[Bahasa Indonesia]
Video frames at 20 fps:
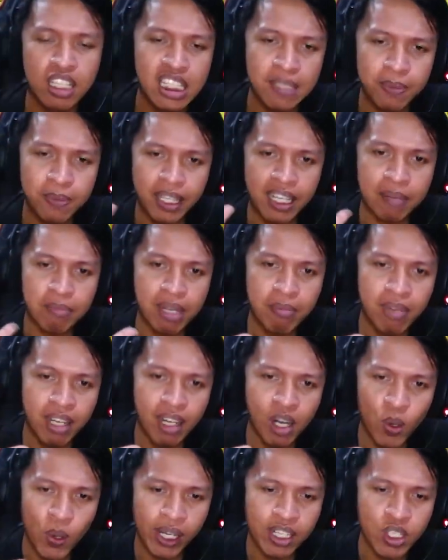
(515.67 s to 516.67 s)
Speakerman
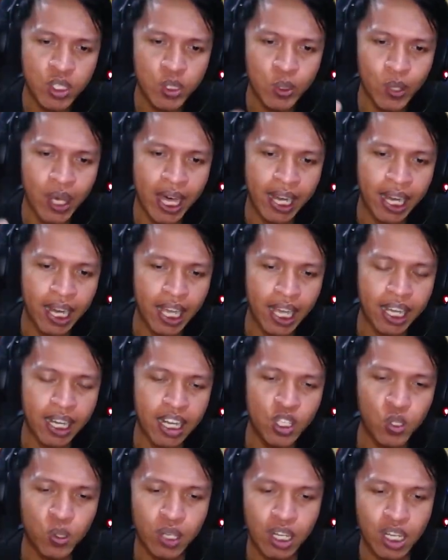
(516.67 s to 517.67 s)
mengeluarkan
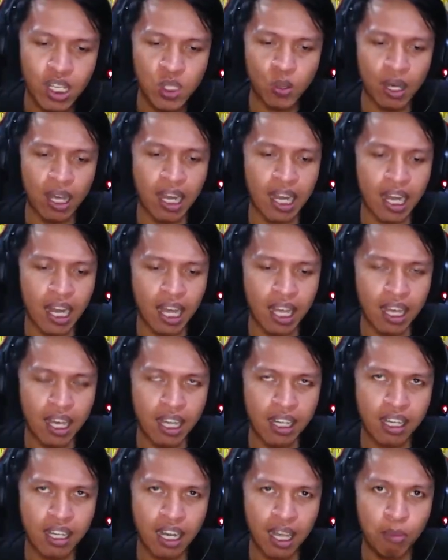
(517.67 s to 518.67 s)
suara dan suara-suara
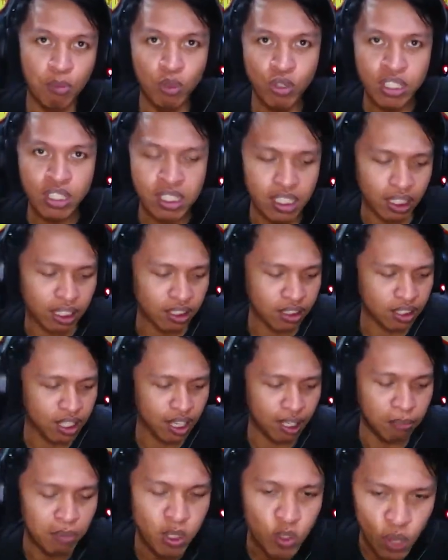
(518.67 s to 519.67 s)
adalah musik.
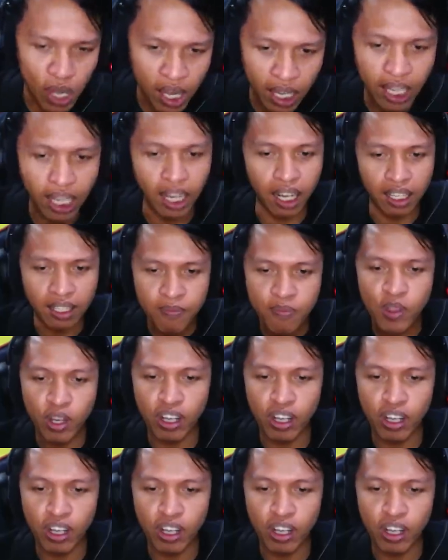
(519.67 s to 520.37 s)
Ya, masuk akal.